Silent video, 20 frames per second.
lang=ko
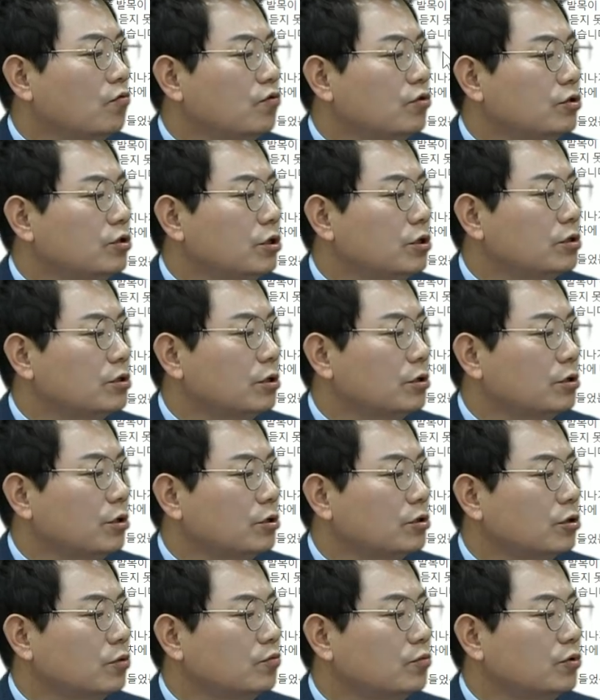운전석
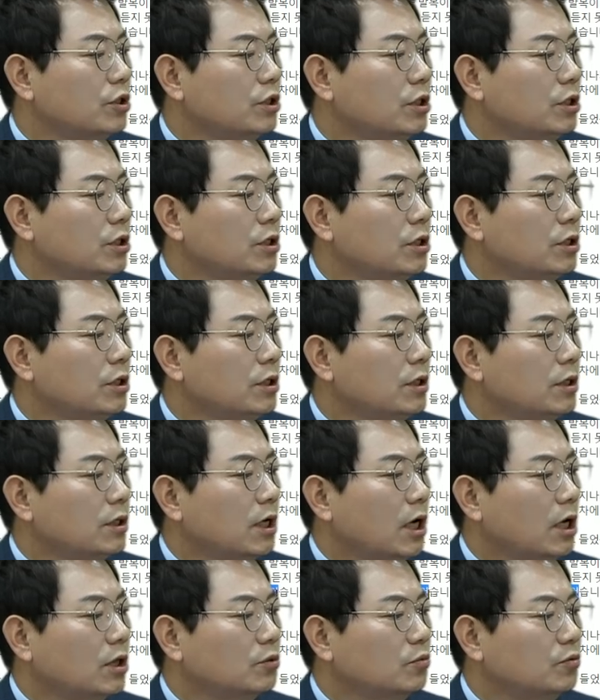여성분이
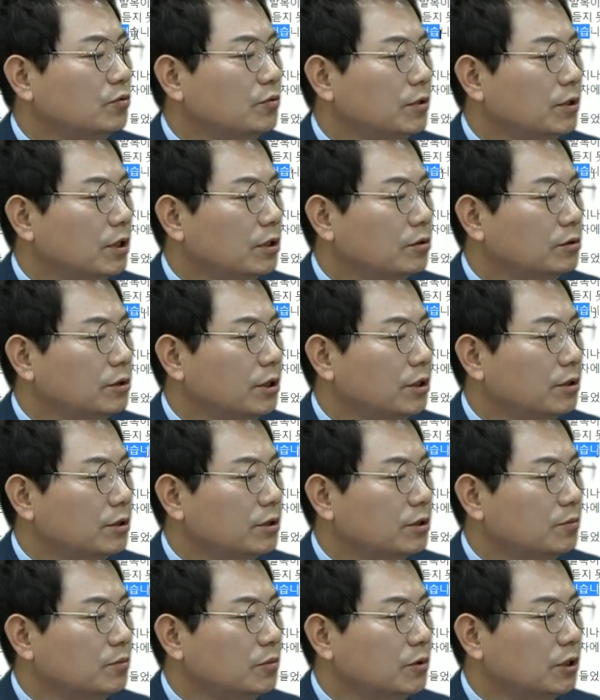가슴을 후잡고
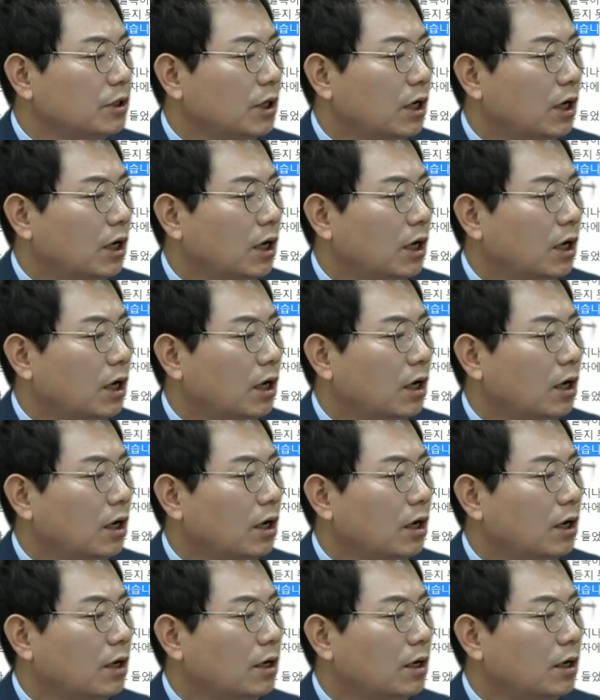계셨습니다.